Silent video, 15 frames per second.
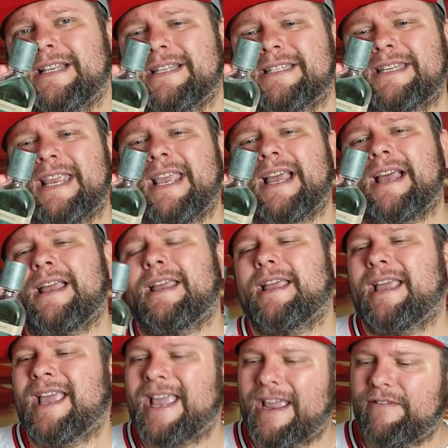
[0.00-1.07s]
Sehr
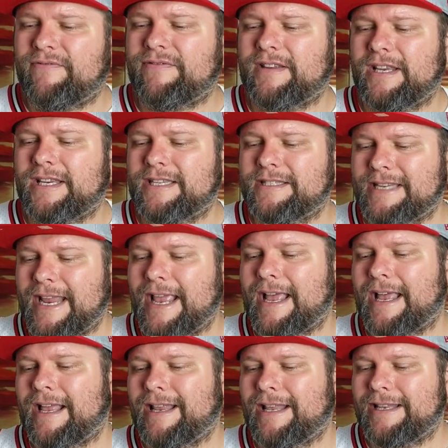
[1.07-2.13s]
heftig, sehr